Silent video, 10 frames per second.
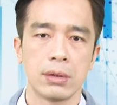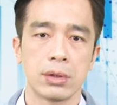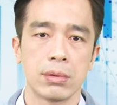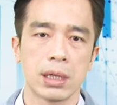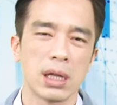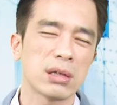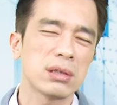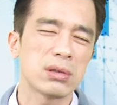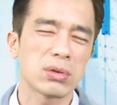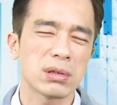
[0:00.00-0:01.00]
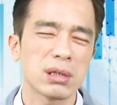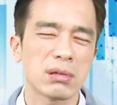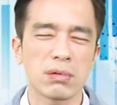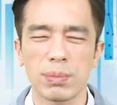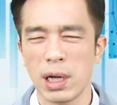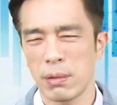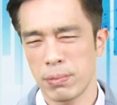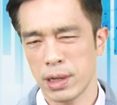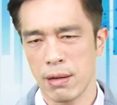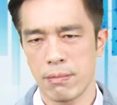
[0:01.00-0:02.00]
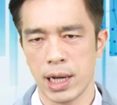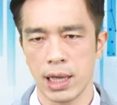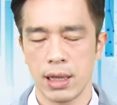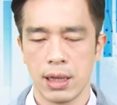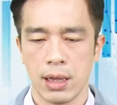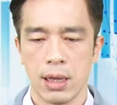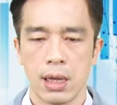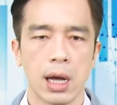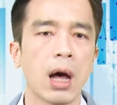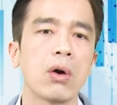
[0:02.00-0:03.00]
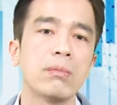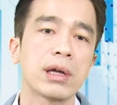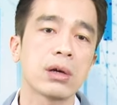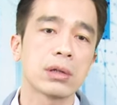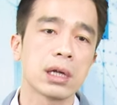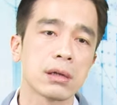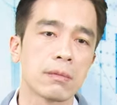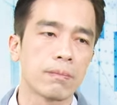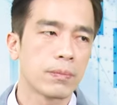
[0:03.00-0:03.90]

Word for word: 对不对？老师，你说这种股票你不敢买。好，我们也有那种